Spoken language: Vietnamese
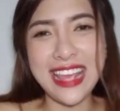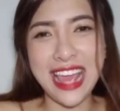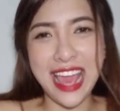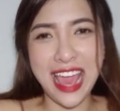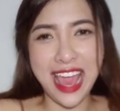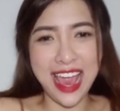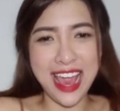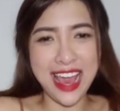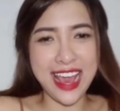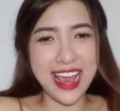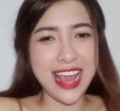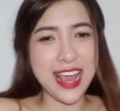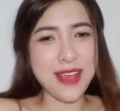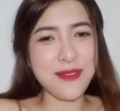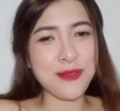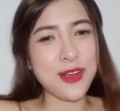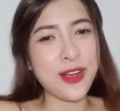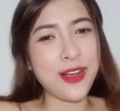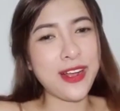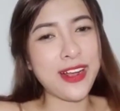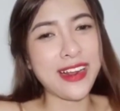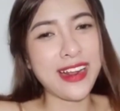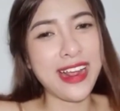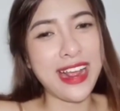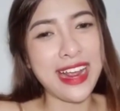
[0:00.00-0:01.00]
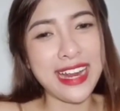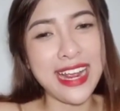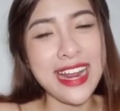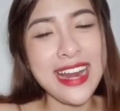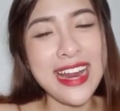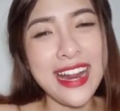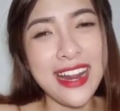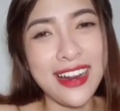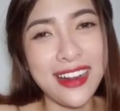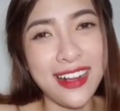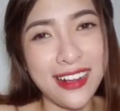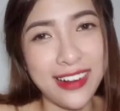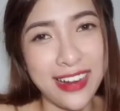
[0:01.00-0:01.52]
dạ em
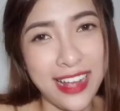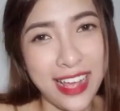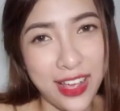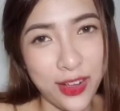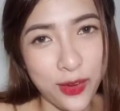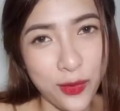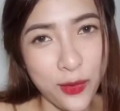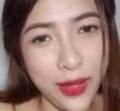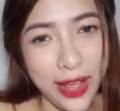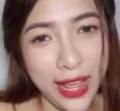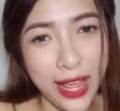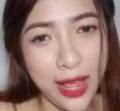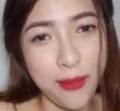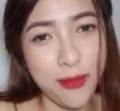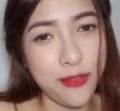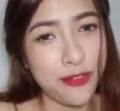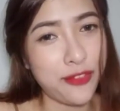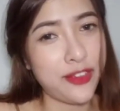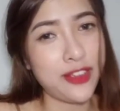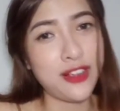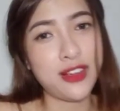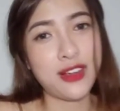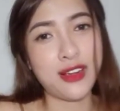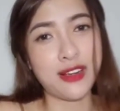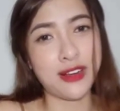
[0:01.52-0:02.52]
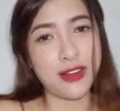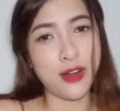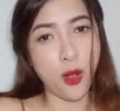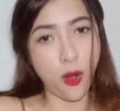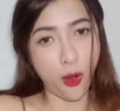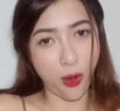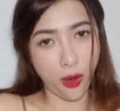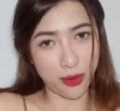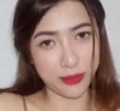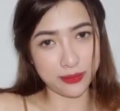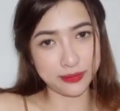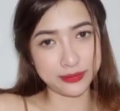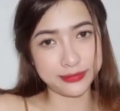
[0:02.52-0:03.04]
cái này là ngực hiện của em phải ngực
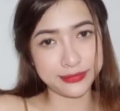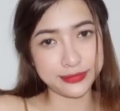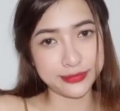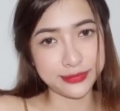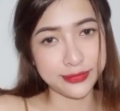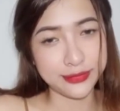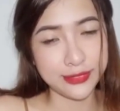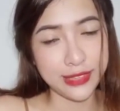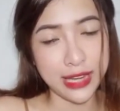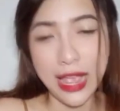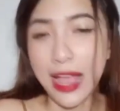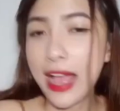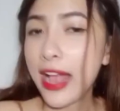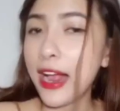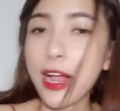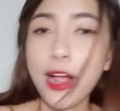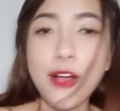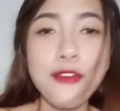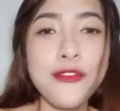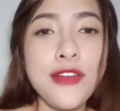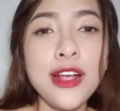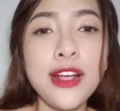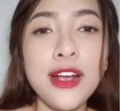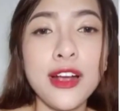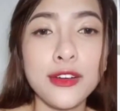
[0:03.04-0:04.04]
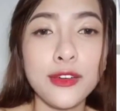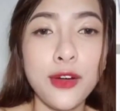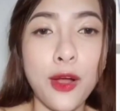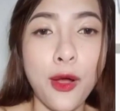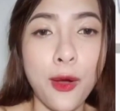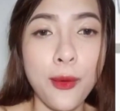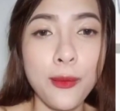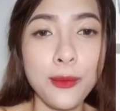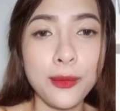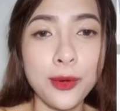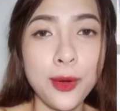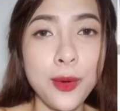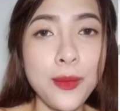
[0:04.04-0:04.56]
độn không phải ngực
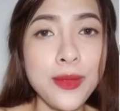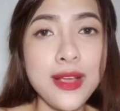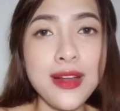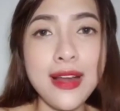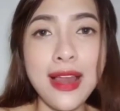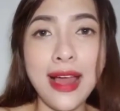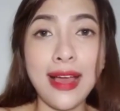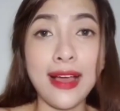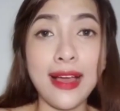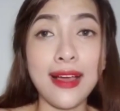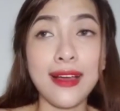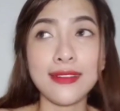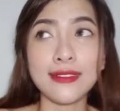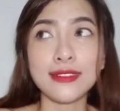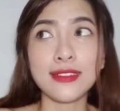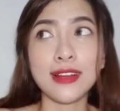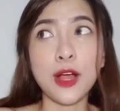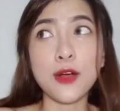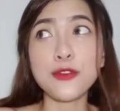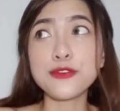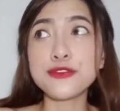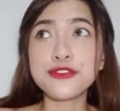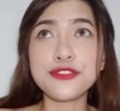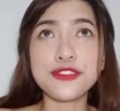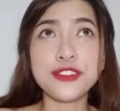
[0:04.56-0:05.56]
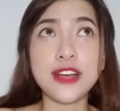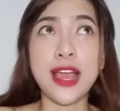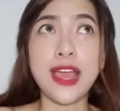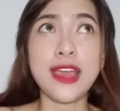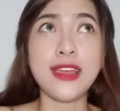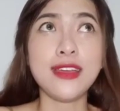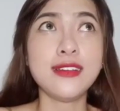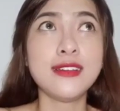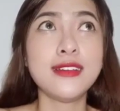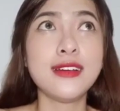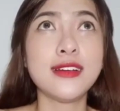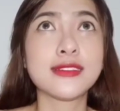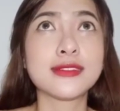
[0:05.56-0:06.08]
độn cũng như là không
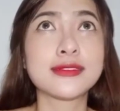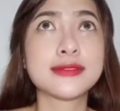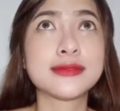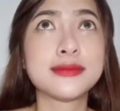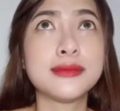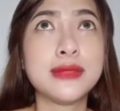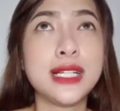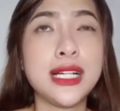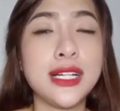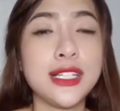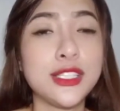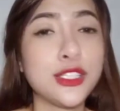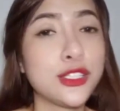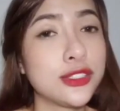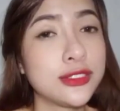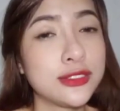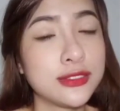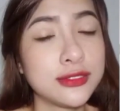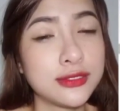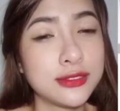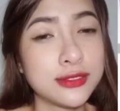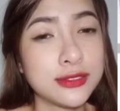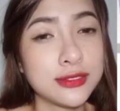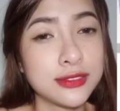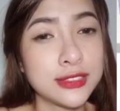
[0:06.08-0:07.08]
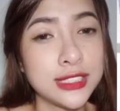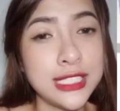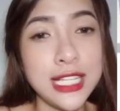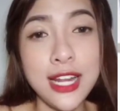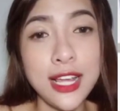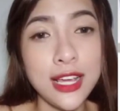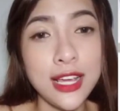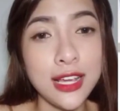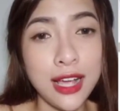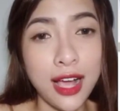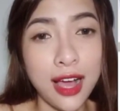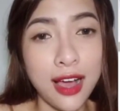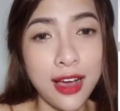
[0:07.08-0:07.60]
phải ngực mà
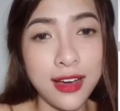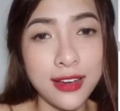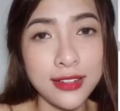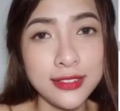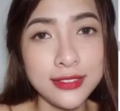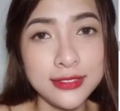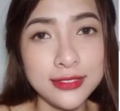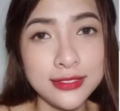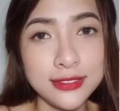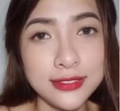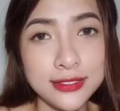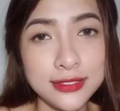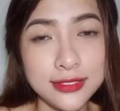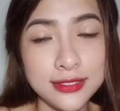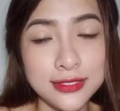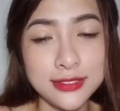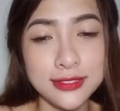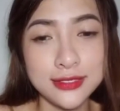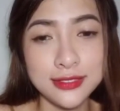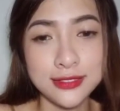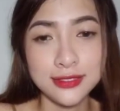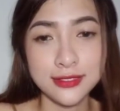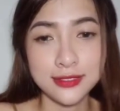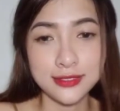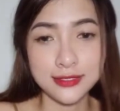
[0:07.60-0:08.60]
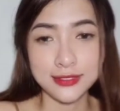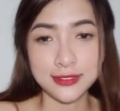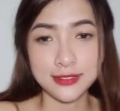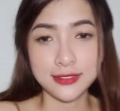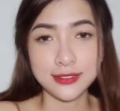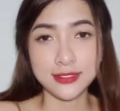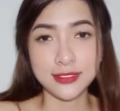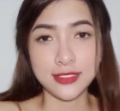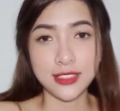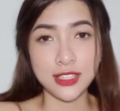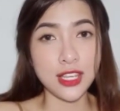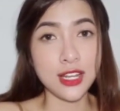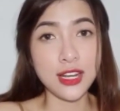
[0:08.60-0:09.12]
silicon
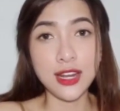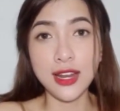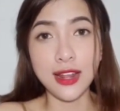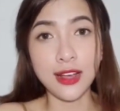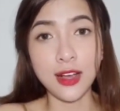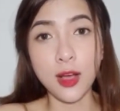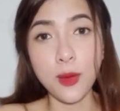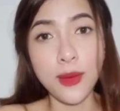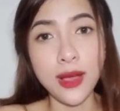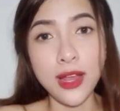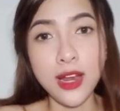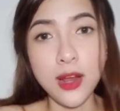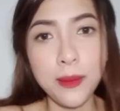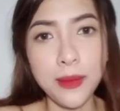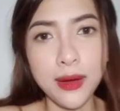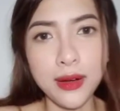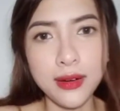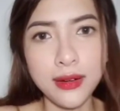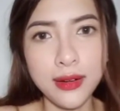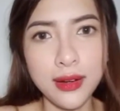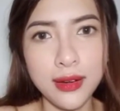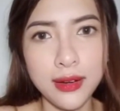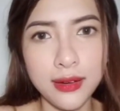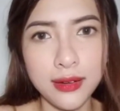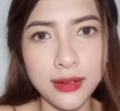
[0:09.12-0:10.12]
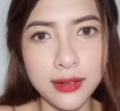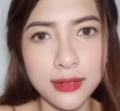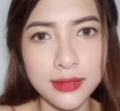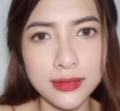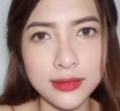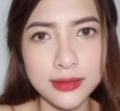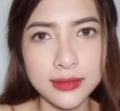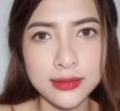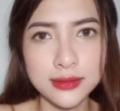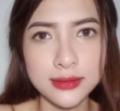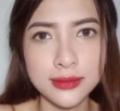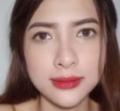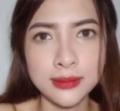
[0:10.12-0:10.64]
cho nên là không thể nào bự được
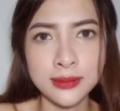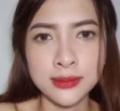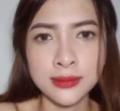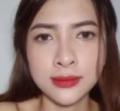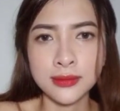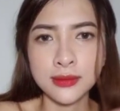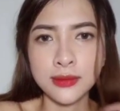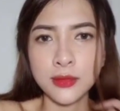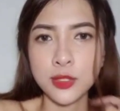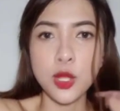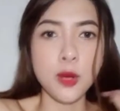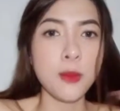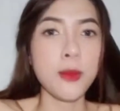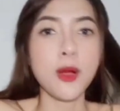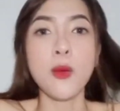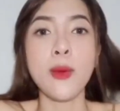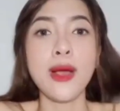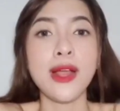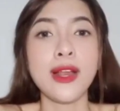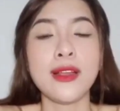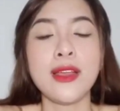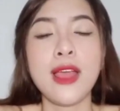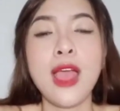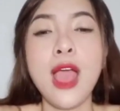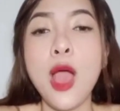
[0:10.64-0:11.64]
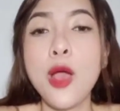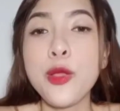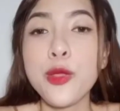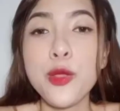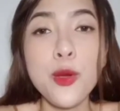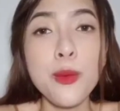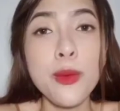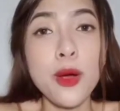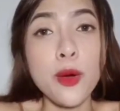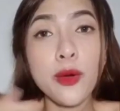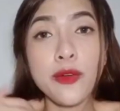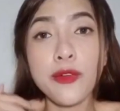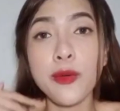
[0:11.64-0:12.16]
dù bự qua
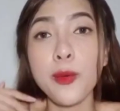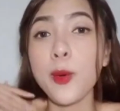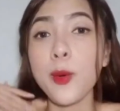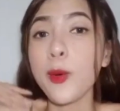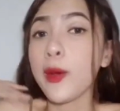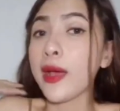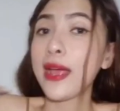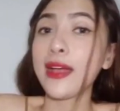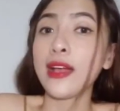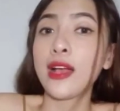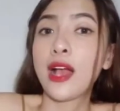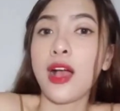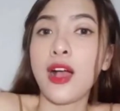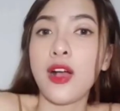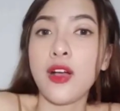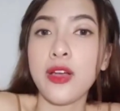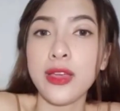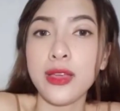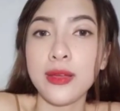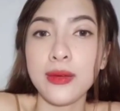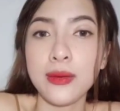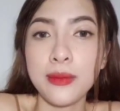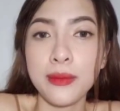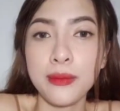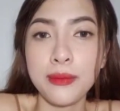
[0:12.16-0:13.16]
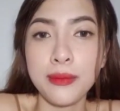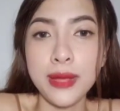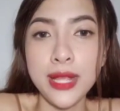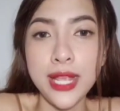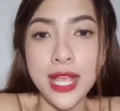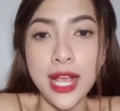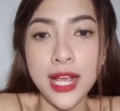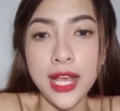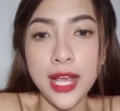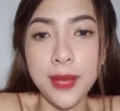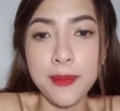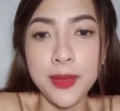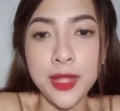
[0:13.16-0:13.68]
dù bự qua facebook khác coi mấy
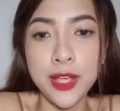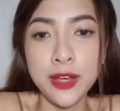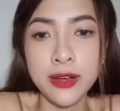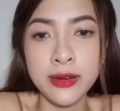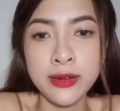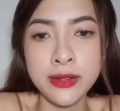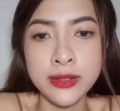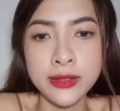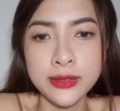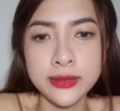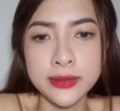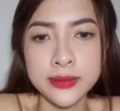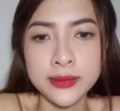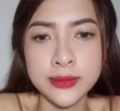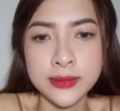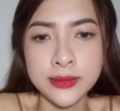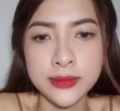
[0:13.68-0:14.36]
trang nghiệp chướng